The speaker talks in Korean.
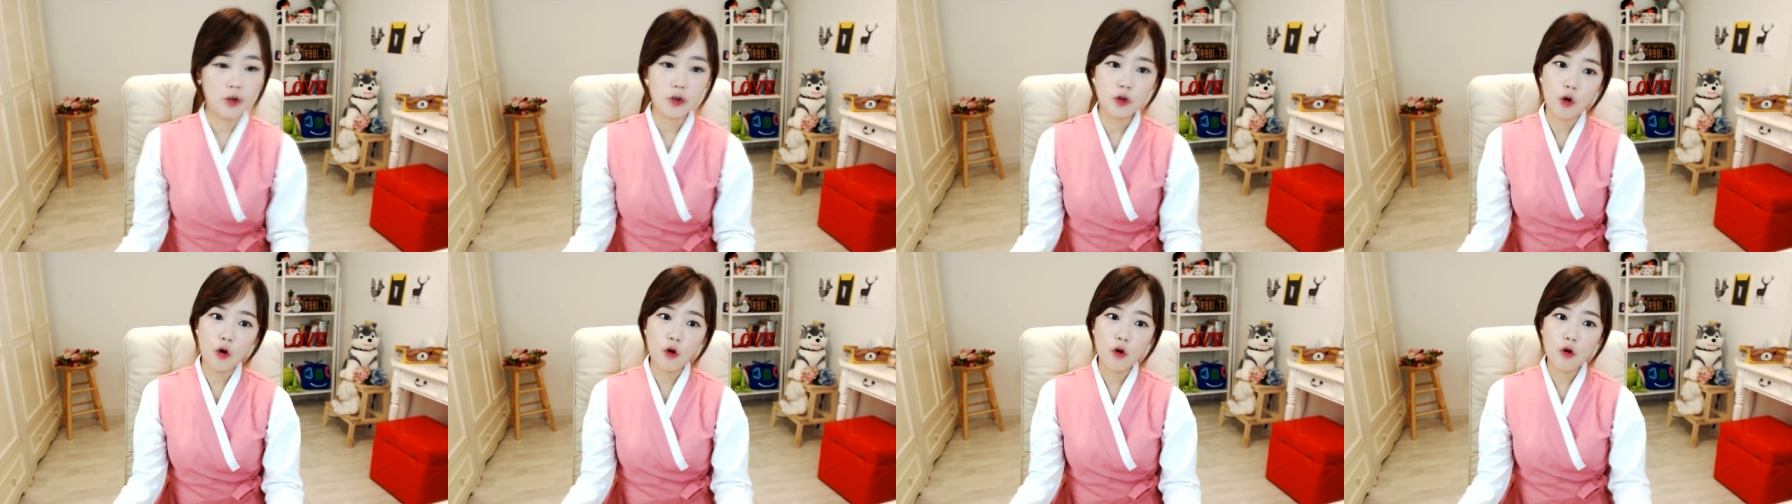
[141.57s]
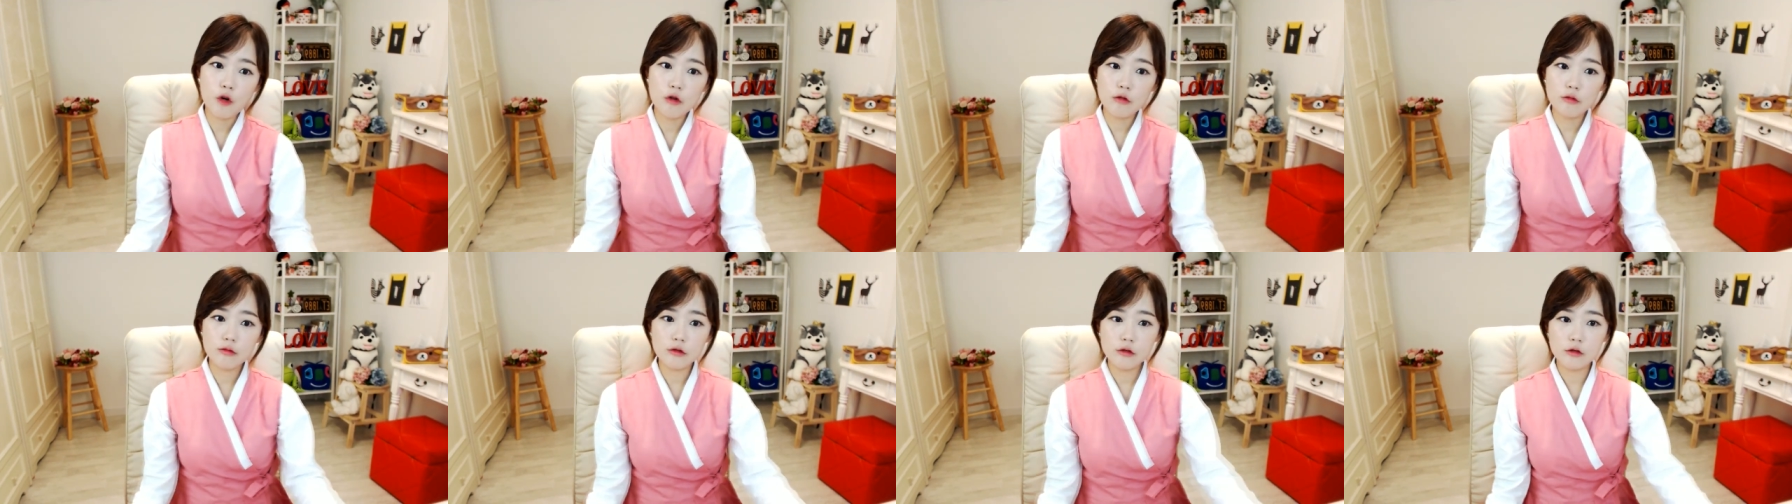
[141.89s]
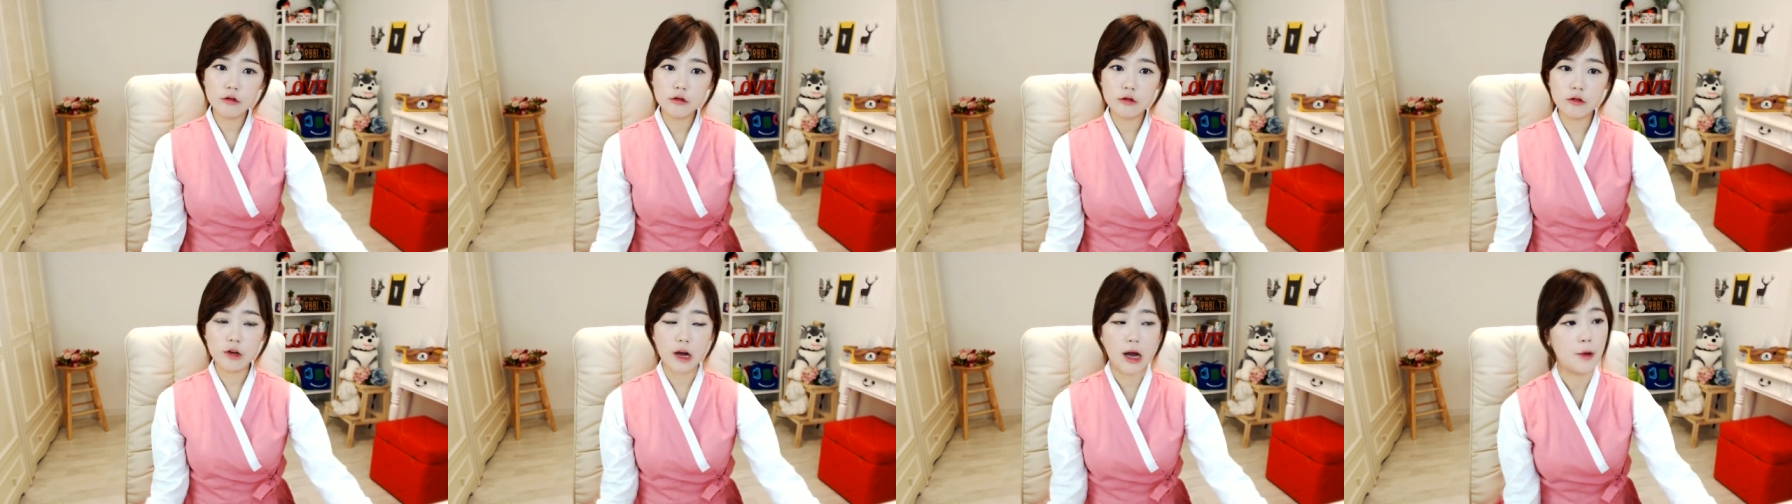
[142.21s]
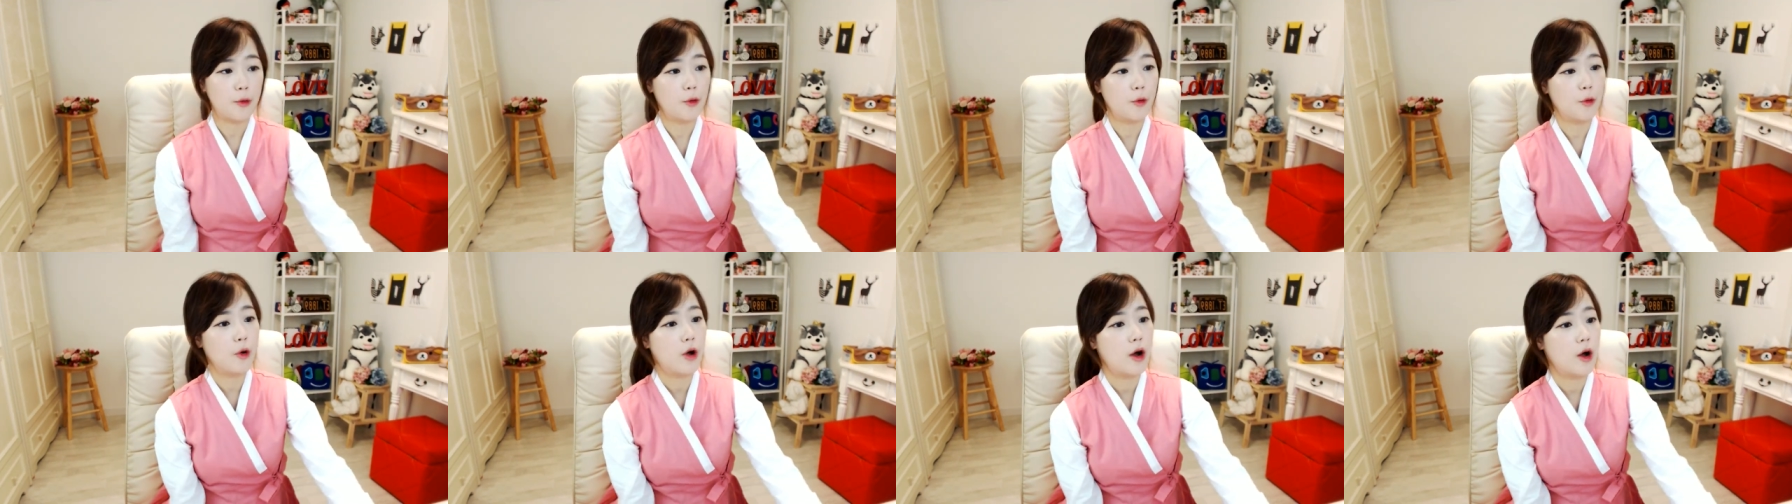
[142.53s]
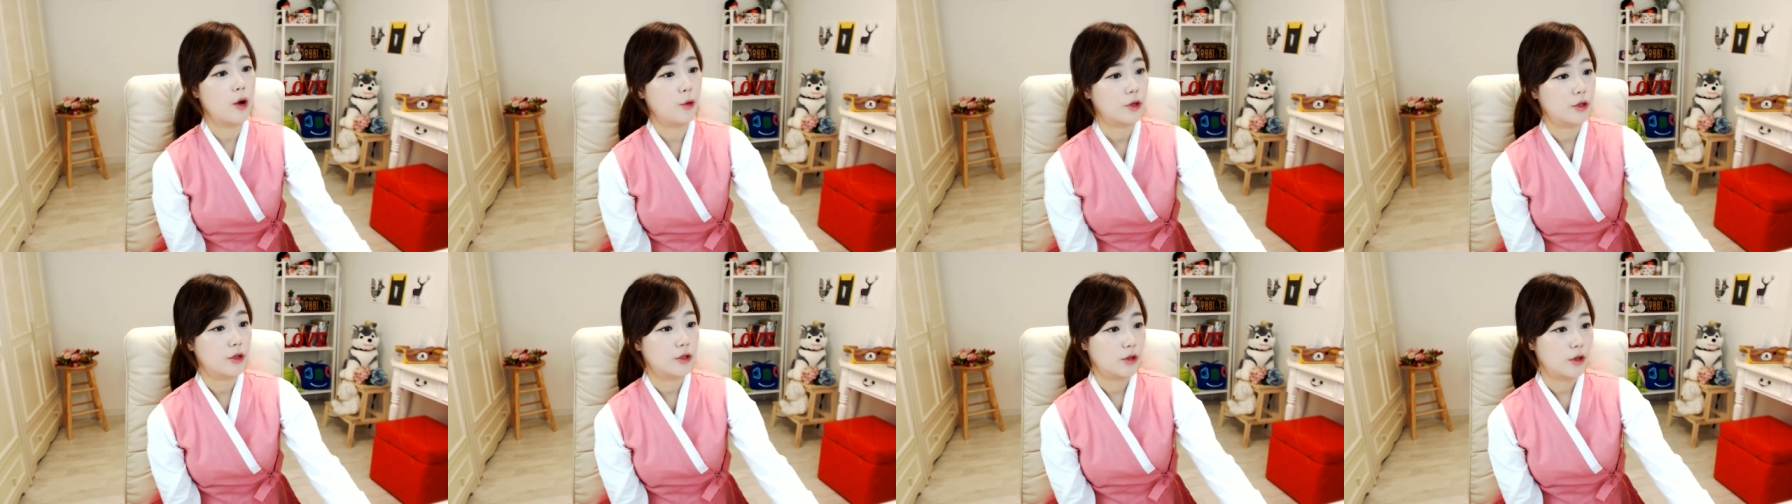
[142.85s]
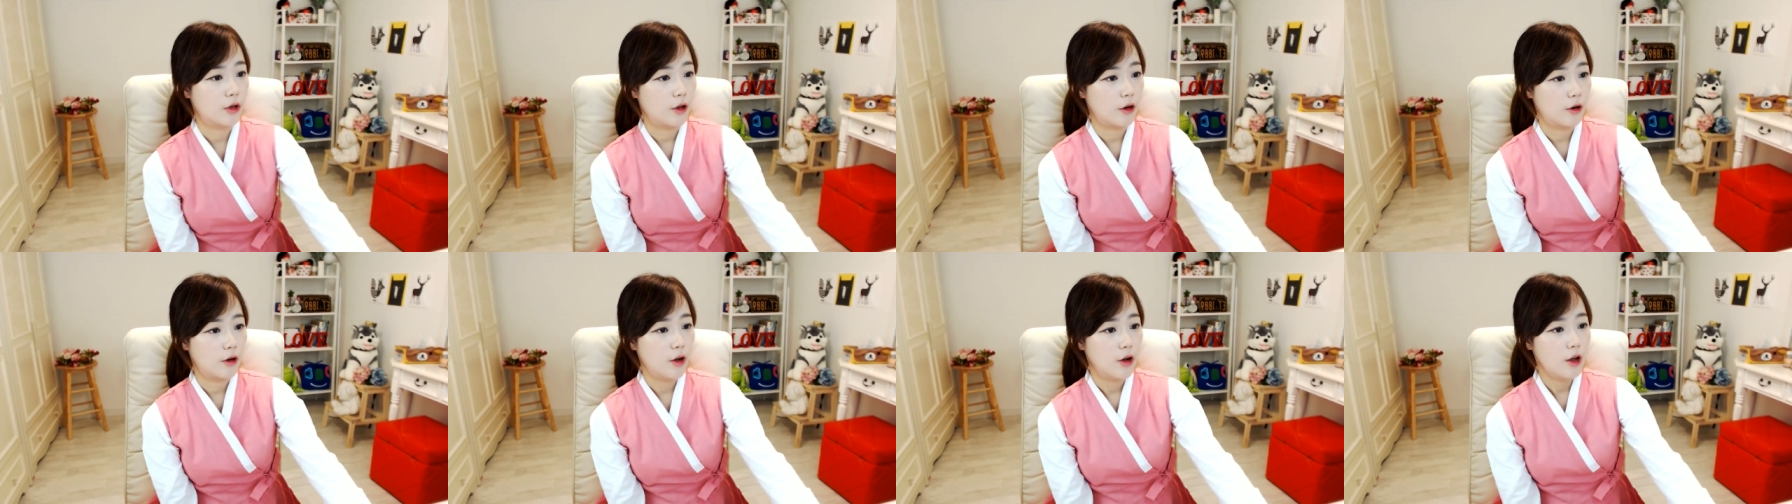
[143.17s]
너무 강구하고
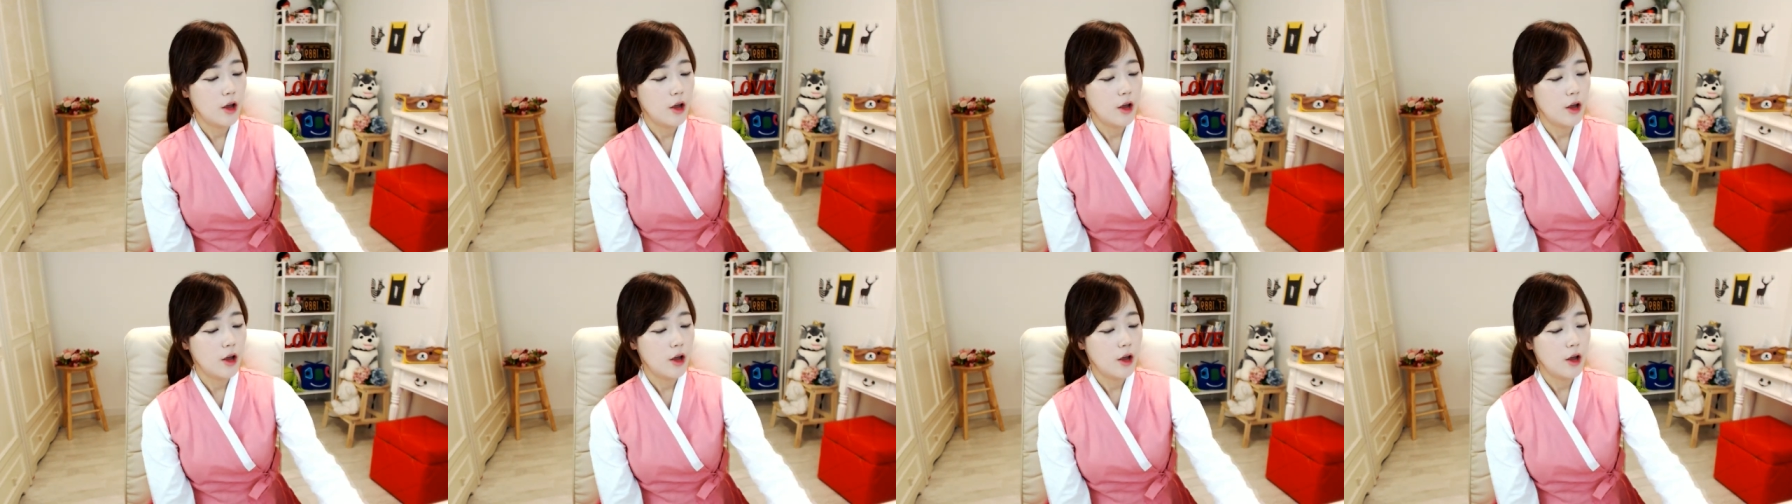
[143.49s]
있어요.